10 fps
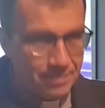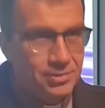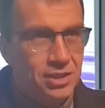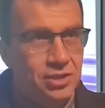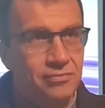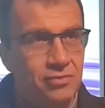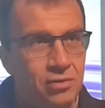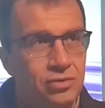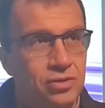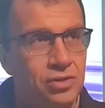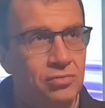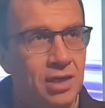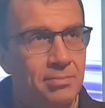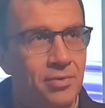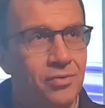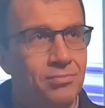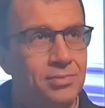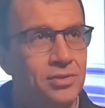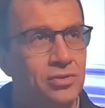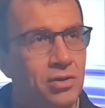Przeciwności, które mogą
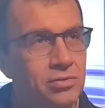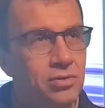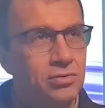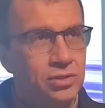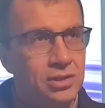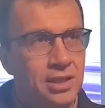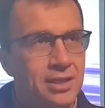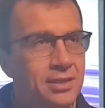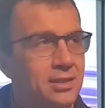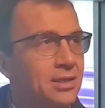być od rodziny,